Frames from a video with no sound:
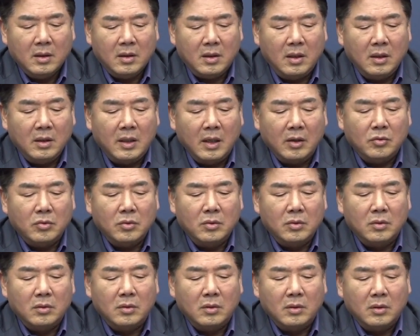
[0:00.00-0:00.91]

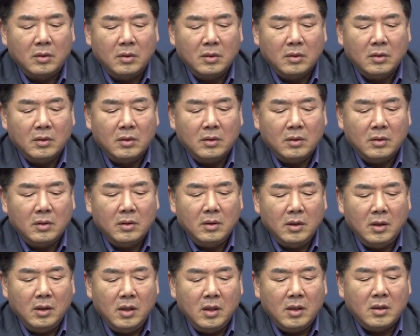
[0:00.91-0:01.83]
김대중
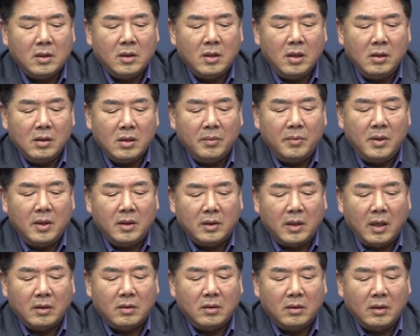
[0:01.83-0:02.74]

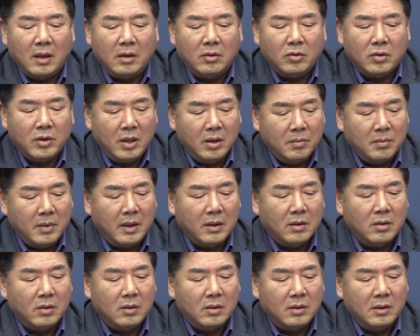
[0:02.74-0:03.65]
71년 대선 다룬
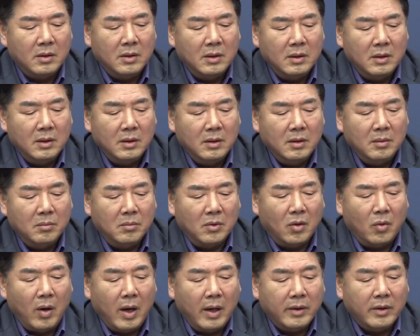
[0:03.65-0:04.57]
킹메이커
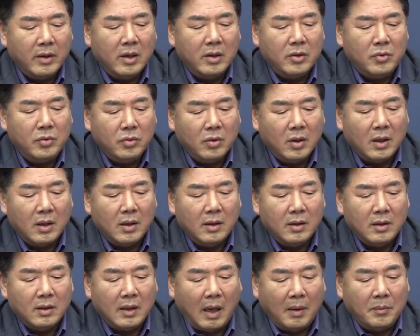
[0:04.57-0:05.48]
뭐 화려한 휴가
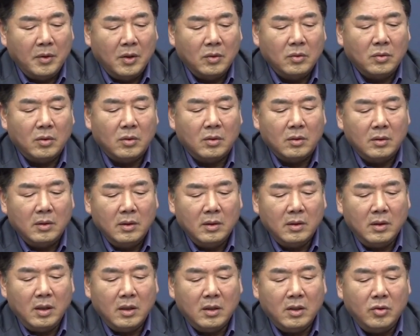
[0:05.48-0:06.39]
남영동
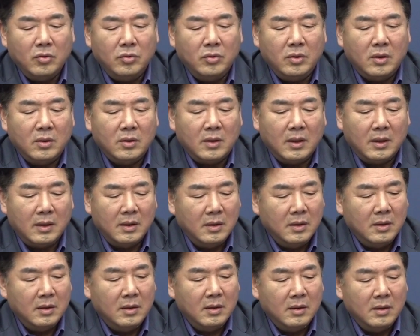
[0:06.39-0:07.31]
택시 운전사
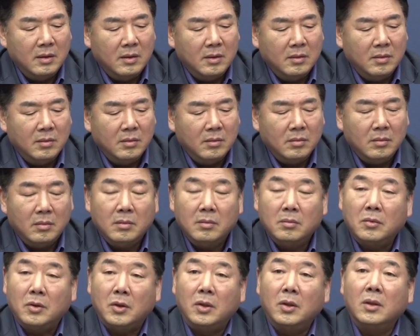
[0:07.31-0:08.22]

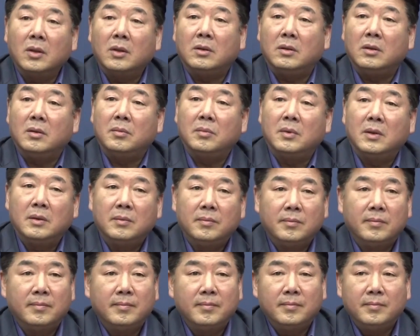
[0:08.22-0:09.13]
뭐 이런 것들입니다.
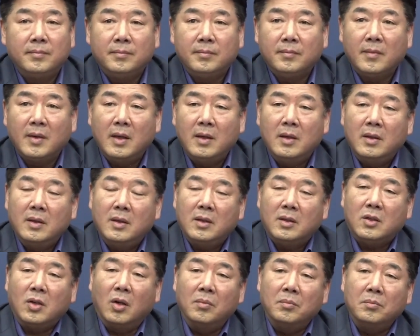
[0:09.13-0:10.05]

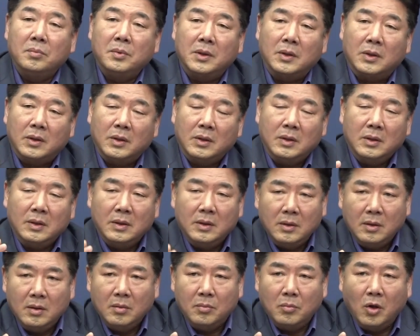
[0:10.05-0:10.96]
전부
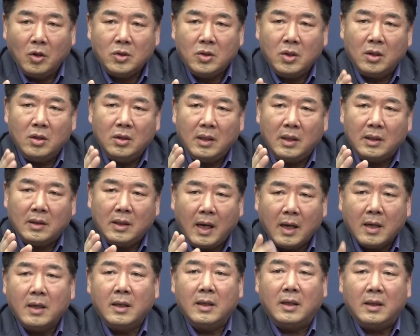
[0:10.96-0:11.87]
목적은
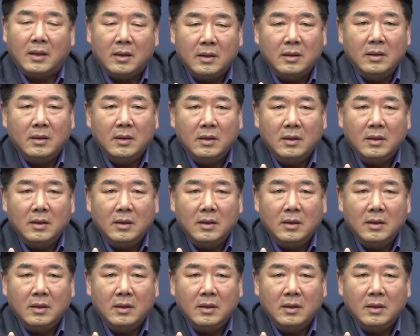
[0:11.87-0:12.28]
딱 하나